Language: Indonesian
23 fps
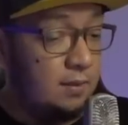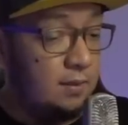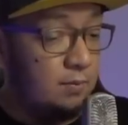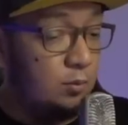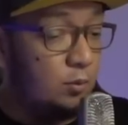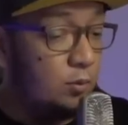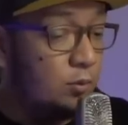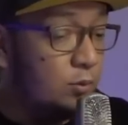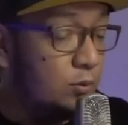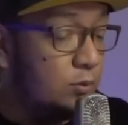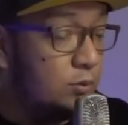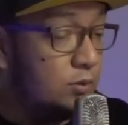
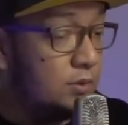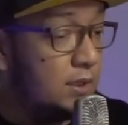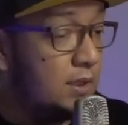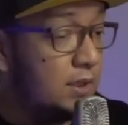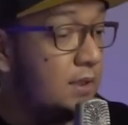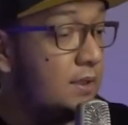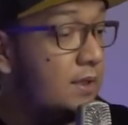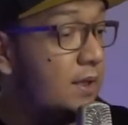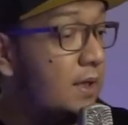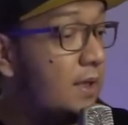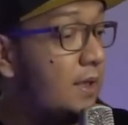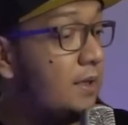
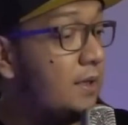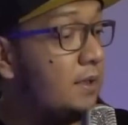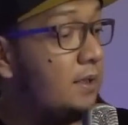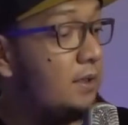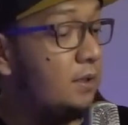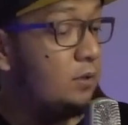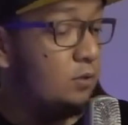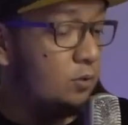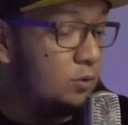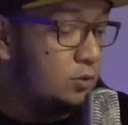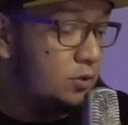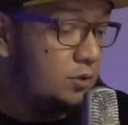bukunya,
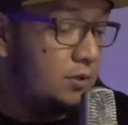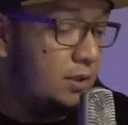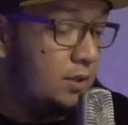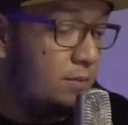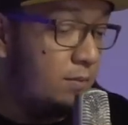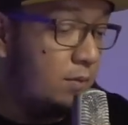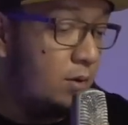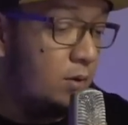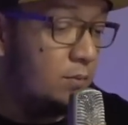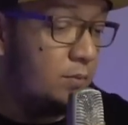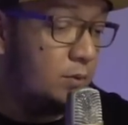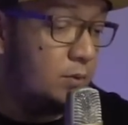dari dusnya
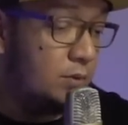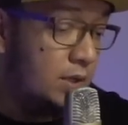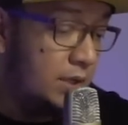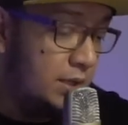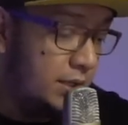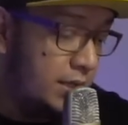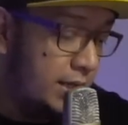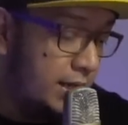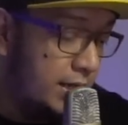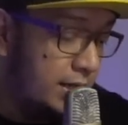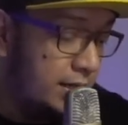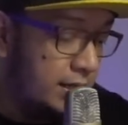maupun
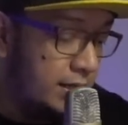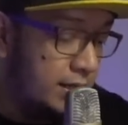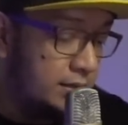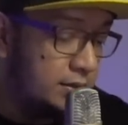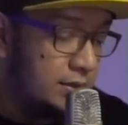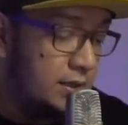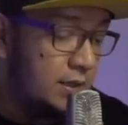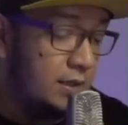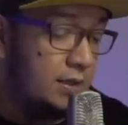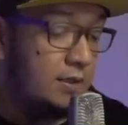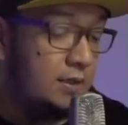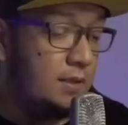dari
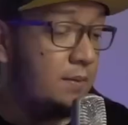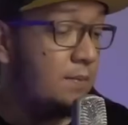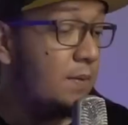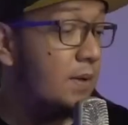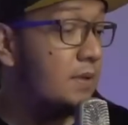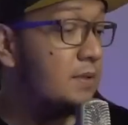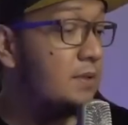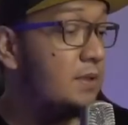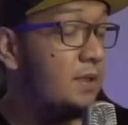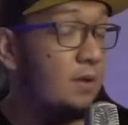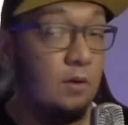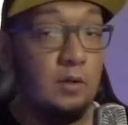handheldnya ini
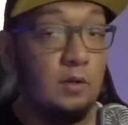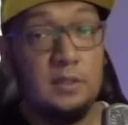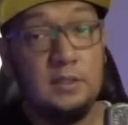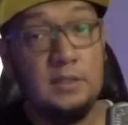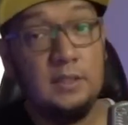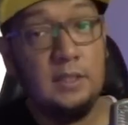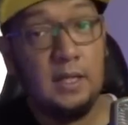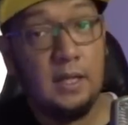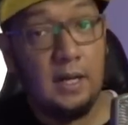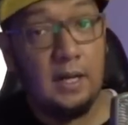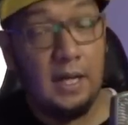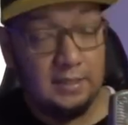masih
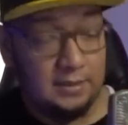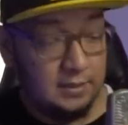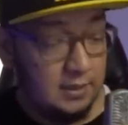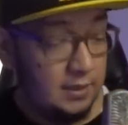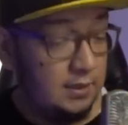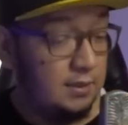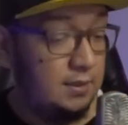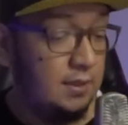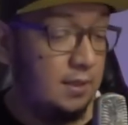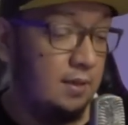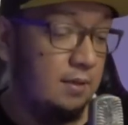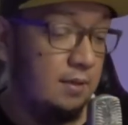original
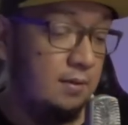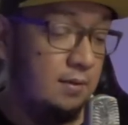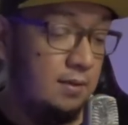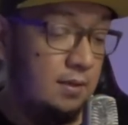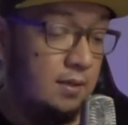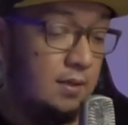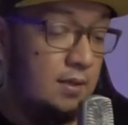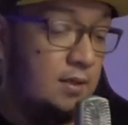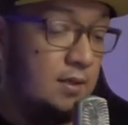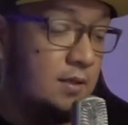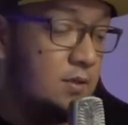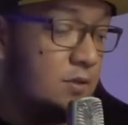aslinya.
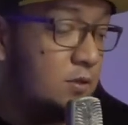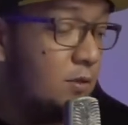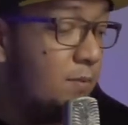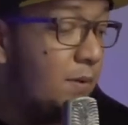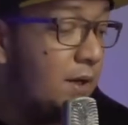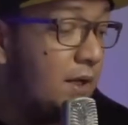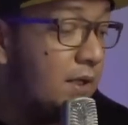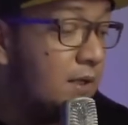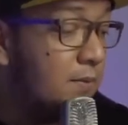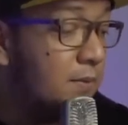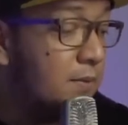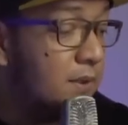So
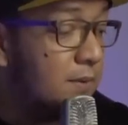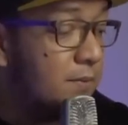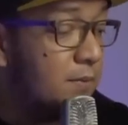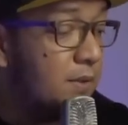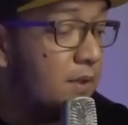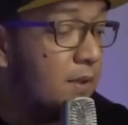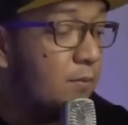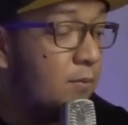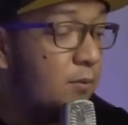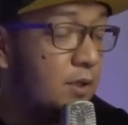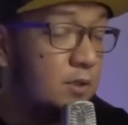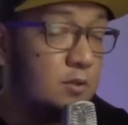bagi teman-teman
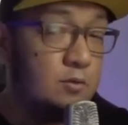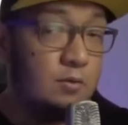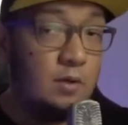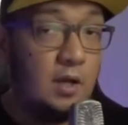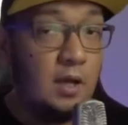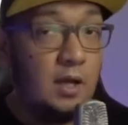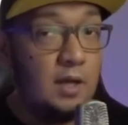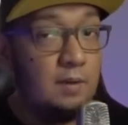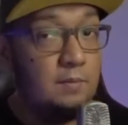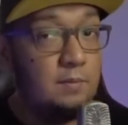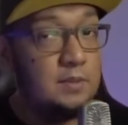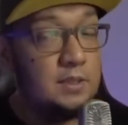yang mungkin suka
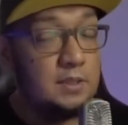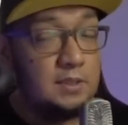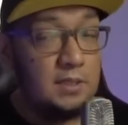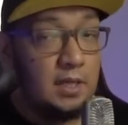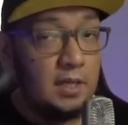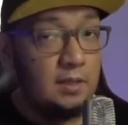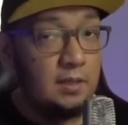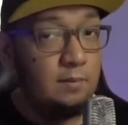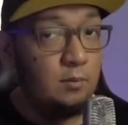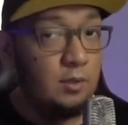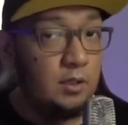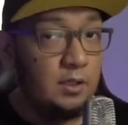kalian bisa
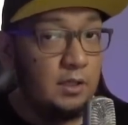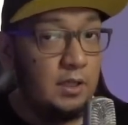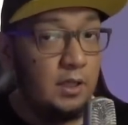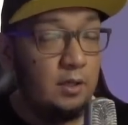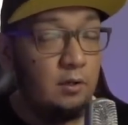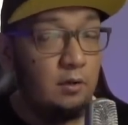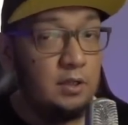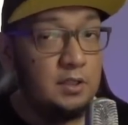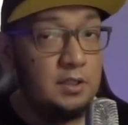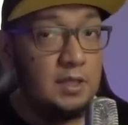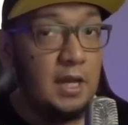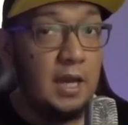cari mungkin di
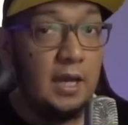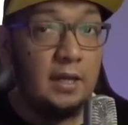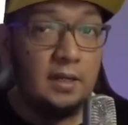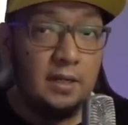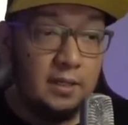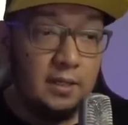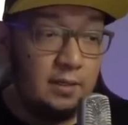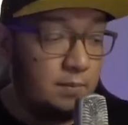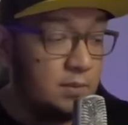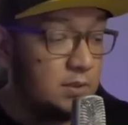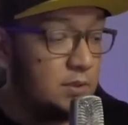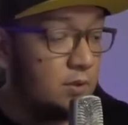Indonesia
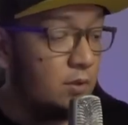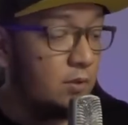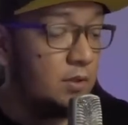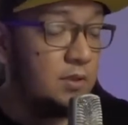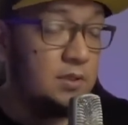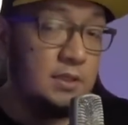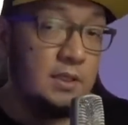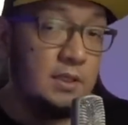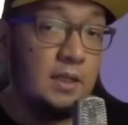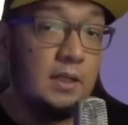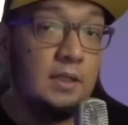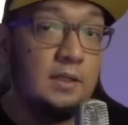ada yang masih
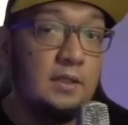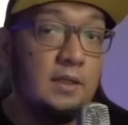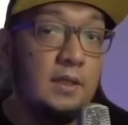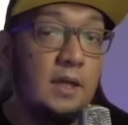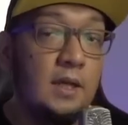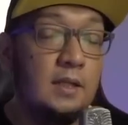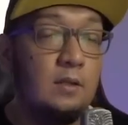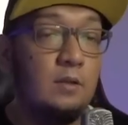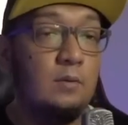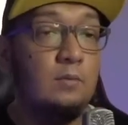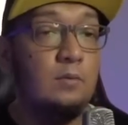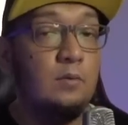
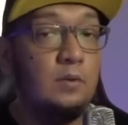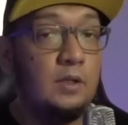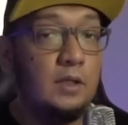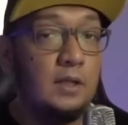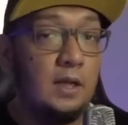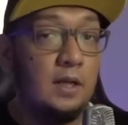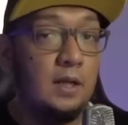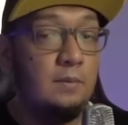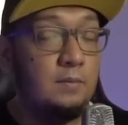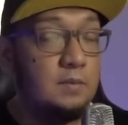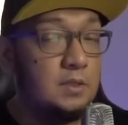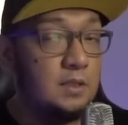originalnya atau mungkin
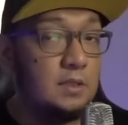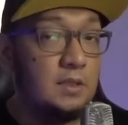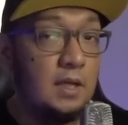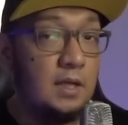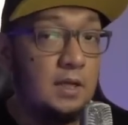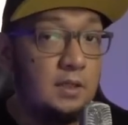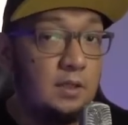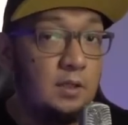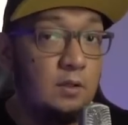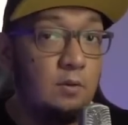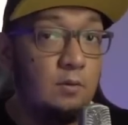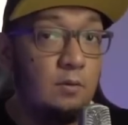kalian bisa
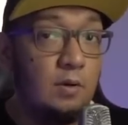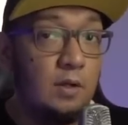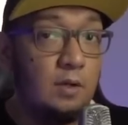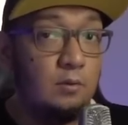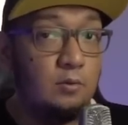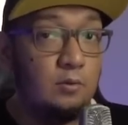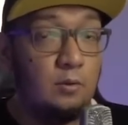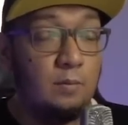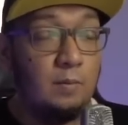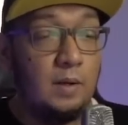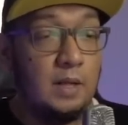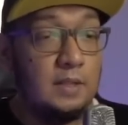cari di luar
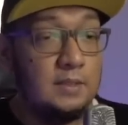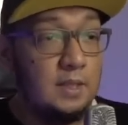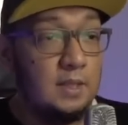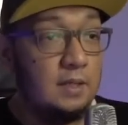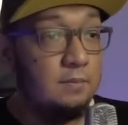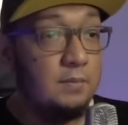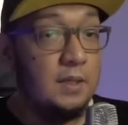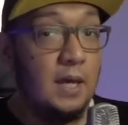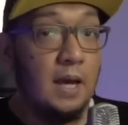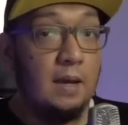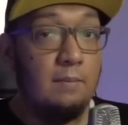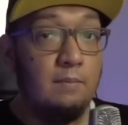untuk merasa
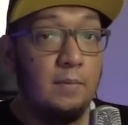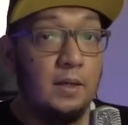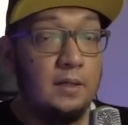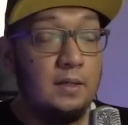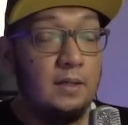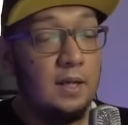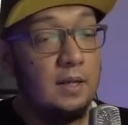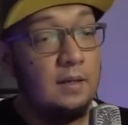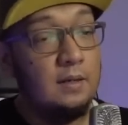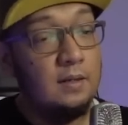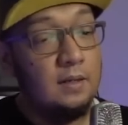lebih aman dan